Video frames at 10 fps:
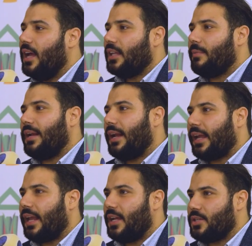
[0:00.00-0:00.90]
طبعا أنا
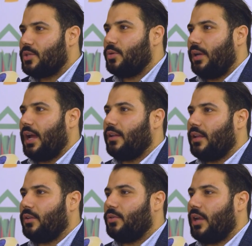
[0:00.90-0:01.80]
كلاجئ سوري
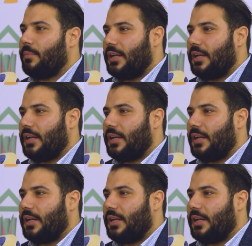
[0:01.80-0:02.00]
حضرت هنا من